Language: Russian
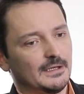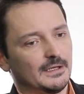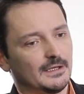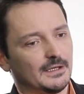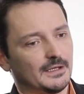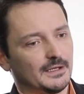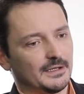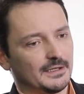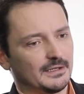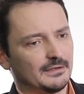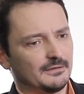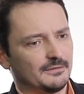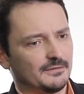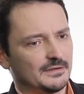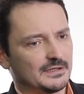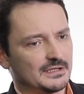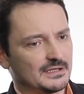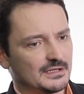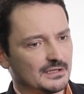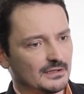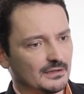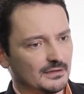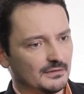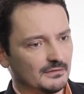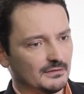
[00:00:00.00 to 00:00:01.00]
а,
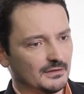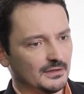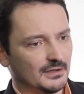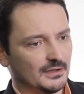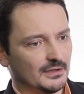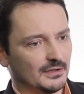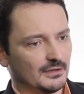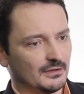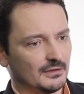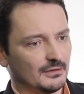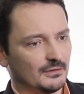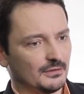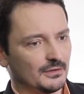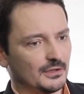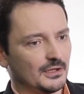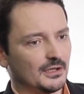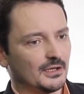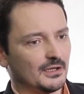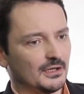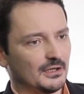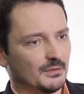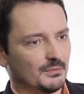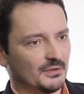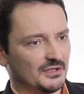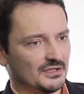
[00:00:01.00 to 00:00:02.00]
инфицированы
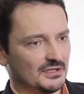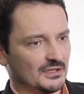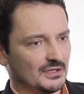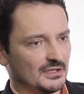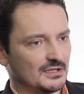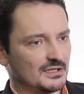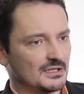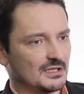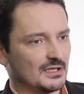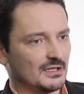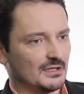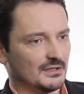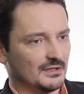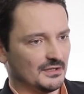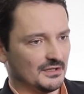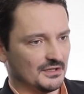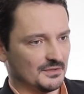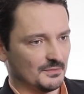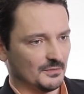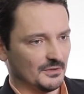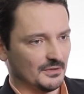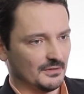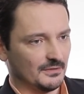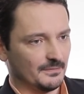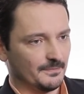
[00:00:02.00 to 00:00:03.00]
логикой
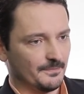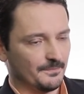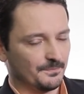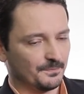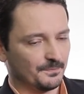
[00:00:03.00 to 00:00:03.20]
репрезентационизма.